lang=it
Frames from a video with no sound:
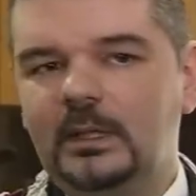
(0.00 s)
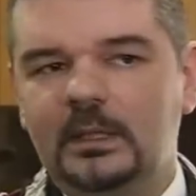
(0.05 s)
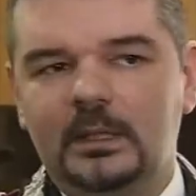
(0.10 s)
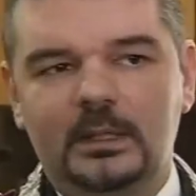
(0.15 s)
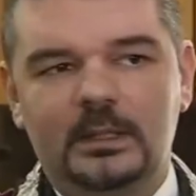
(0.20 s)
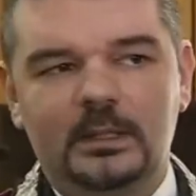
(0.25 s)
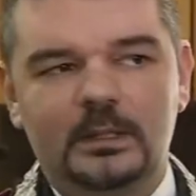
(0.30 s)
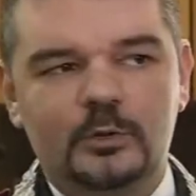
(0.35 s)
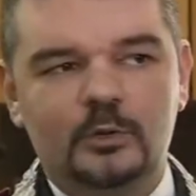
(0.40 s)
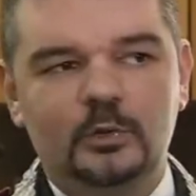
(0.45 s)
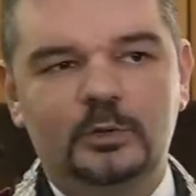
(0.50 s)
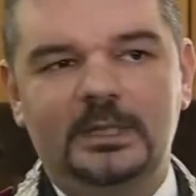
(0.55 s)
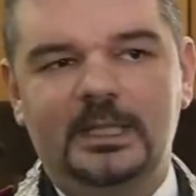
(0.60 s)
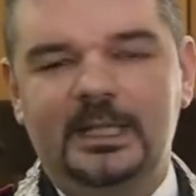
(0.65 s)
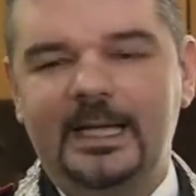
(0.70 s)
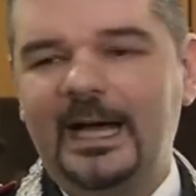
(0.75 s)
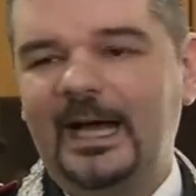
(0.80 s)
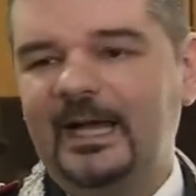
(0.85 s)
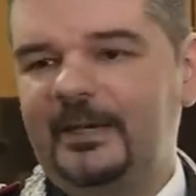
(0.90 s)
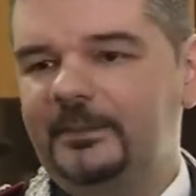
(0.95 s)
eh, su
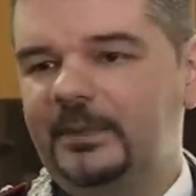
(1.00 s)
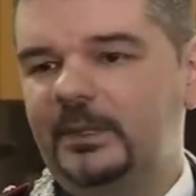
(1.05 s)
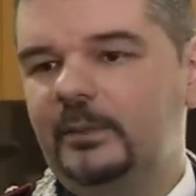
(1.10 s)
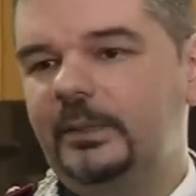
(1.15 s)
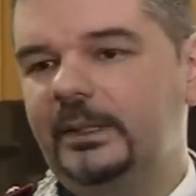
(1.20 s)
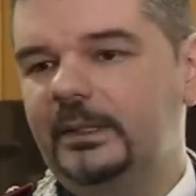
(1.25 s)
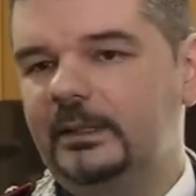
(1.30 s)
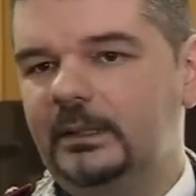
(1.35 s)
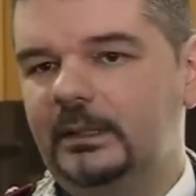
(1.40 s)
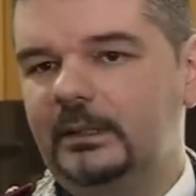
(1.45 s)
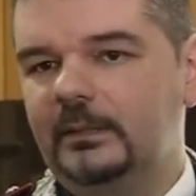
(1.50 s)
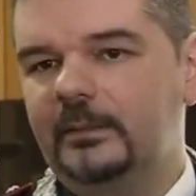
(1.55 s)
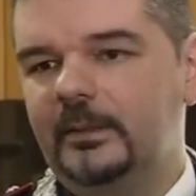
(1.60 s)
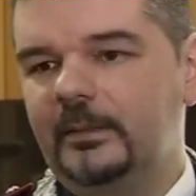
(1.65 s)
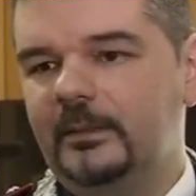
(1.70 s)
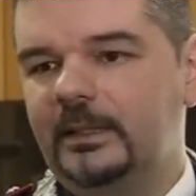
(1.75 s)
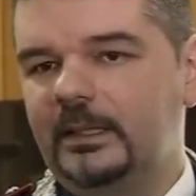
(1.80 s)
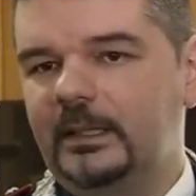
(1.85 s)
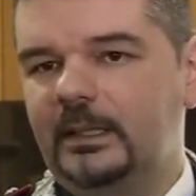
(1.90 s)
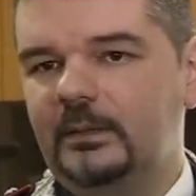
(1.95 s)
delle armi, quindi
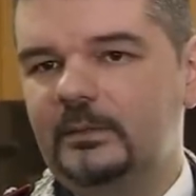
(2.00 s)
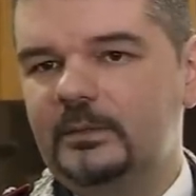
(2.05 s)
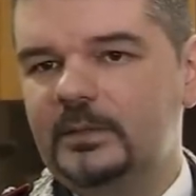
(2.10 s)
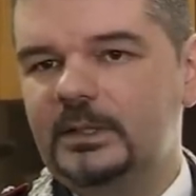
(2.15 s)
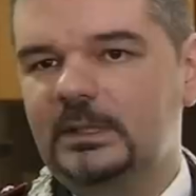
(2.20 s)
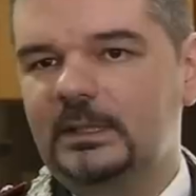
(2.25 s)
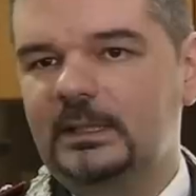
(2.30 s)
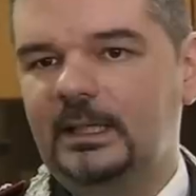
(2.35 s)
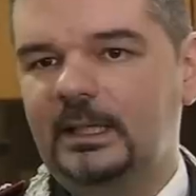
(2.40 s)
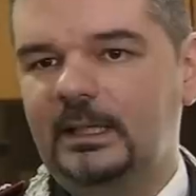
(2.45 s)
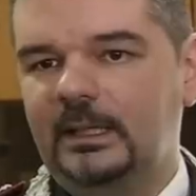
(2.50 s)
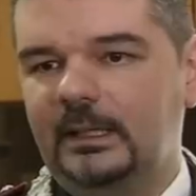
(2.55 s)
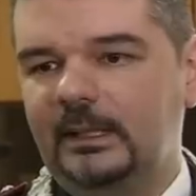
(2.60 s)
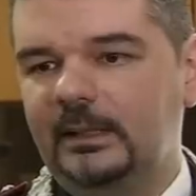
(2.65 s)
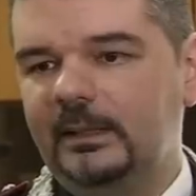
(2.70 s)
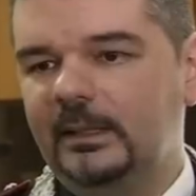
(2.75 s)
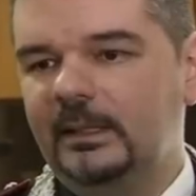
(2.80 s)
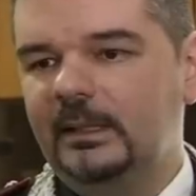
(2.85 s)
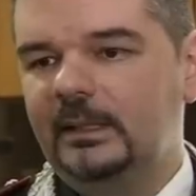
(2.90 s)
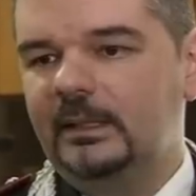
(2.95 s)
dobbiamo anche considerare considerare
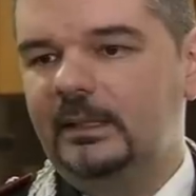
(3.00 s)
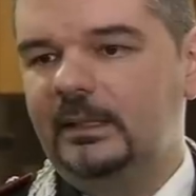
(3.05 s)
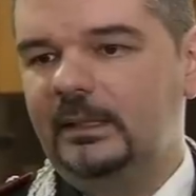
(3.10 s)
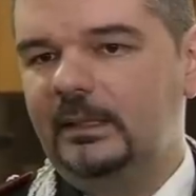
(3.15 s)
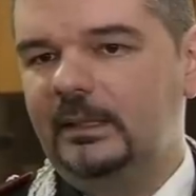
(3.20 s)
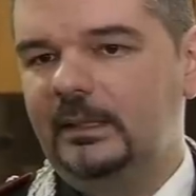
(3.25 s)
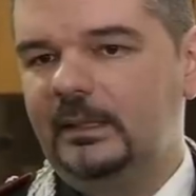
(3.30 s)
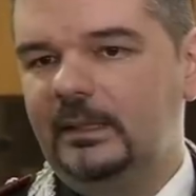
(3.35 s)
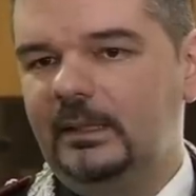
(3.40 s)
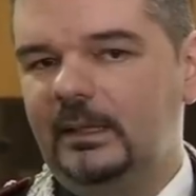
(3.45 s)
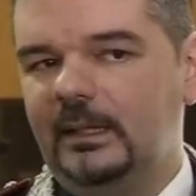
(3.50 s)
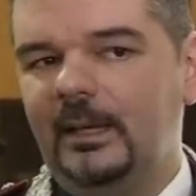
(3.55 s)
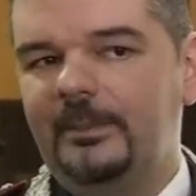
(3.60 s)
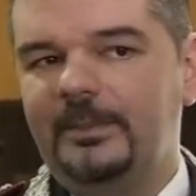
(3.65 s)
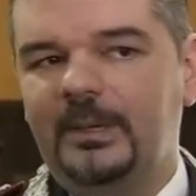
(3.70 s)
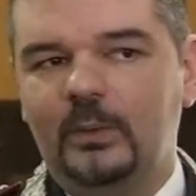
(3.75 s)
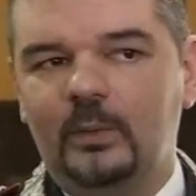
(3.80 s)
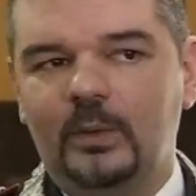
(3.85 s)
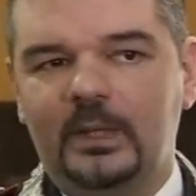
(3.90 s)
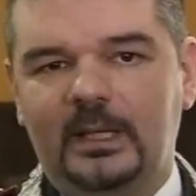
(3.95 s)
eh, la
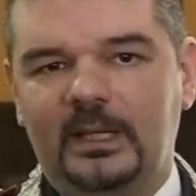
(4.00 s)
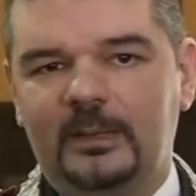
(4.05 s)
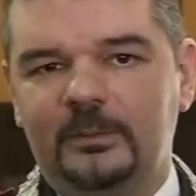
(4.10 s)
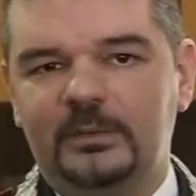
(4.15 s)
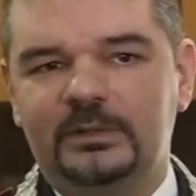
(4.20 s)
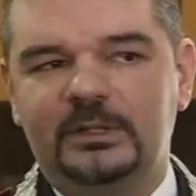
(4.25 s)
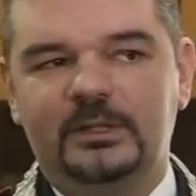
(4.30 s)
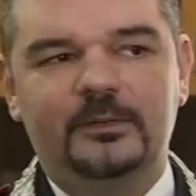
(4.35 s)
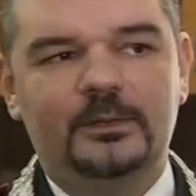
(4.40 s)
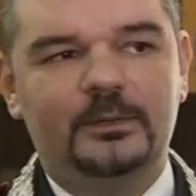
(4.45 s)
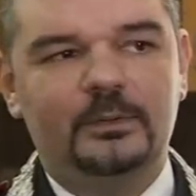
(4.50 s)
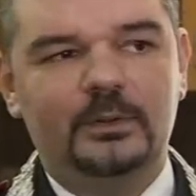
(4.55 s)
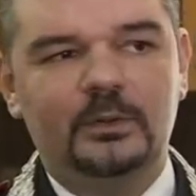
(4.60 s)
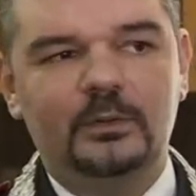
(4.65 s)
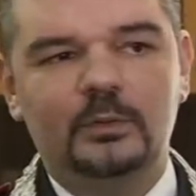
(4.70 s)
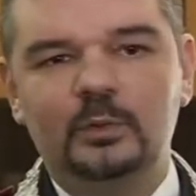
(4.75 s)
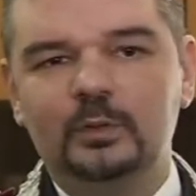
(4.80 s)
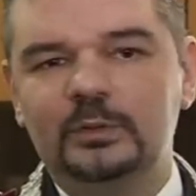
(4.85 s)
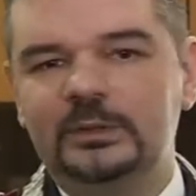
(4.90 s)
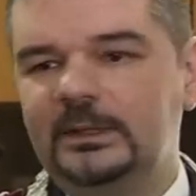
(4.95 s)
paura che potevano
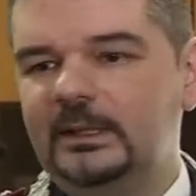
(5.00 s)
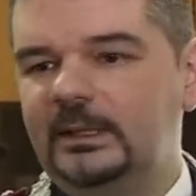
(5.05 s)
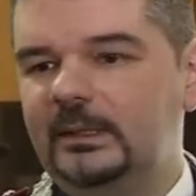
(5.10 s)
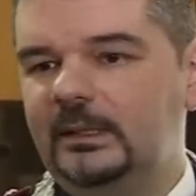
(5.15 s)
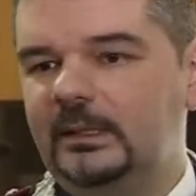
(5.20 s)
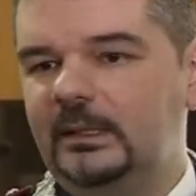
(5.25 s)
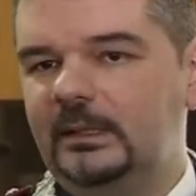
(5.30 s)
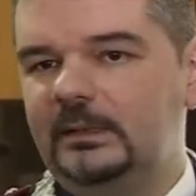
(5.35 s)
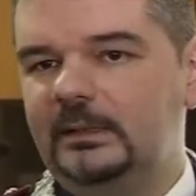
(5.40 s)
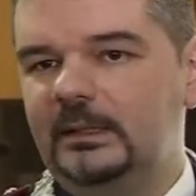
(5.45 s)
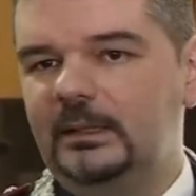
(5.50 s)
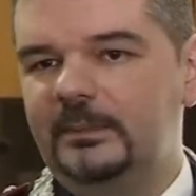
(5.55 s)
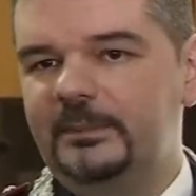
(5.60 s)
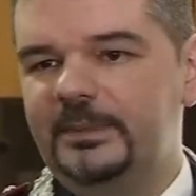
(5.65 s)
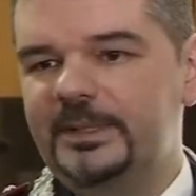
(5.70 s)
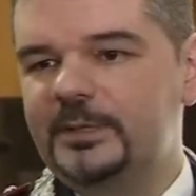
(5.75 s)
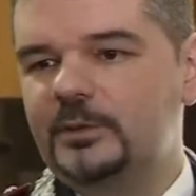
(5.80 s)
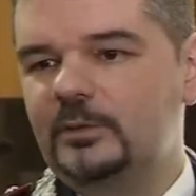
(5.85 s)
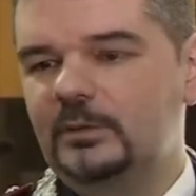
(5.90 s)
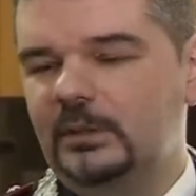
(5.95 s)
incutere nelle
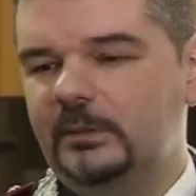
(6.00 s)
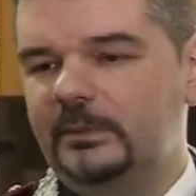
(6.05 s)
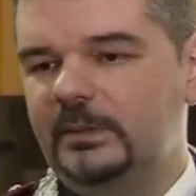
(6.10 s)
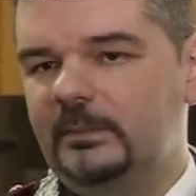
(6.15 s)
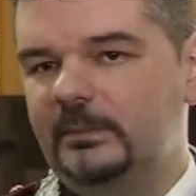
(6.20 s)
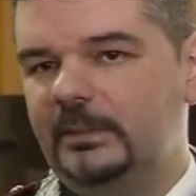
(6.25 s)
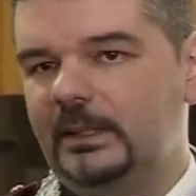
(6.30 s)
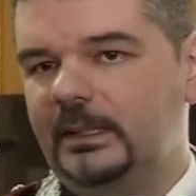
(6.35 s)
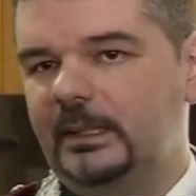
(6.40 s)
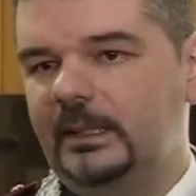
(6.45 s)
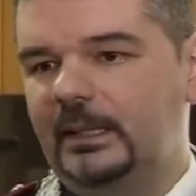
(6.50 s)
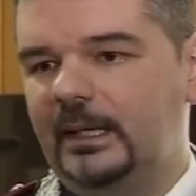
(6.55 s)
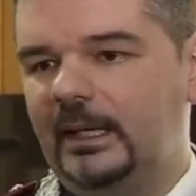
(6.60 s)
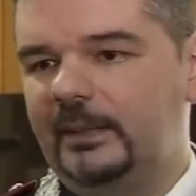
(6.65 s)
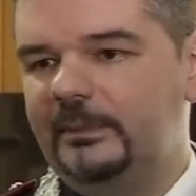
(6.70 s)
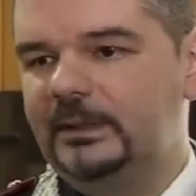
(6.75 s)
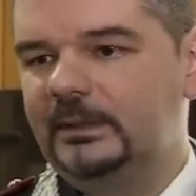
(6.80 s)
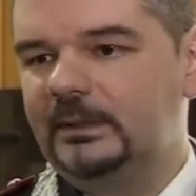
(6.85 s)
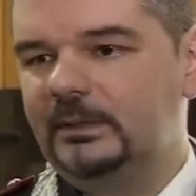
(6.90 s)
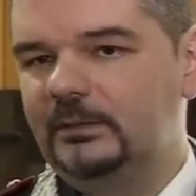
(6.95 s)
persone per bene che
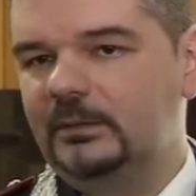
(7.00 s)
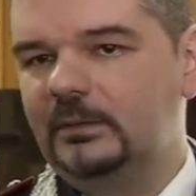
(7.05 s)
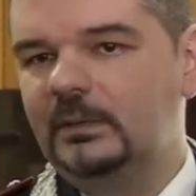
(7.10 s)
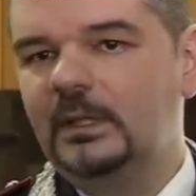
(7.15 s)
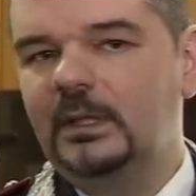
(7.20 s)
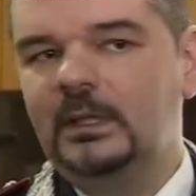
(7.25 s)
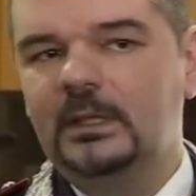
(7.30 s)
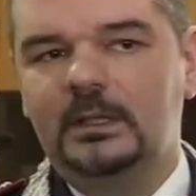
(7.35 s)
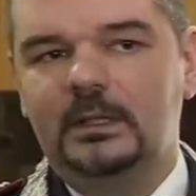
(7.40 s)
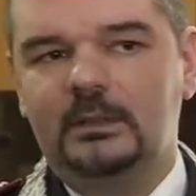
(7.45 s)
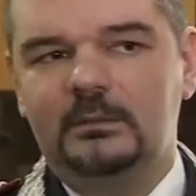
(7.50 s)
abitano in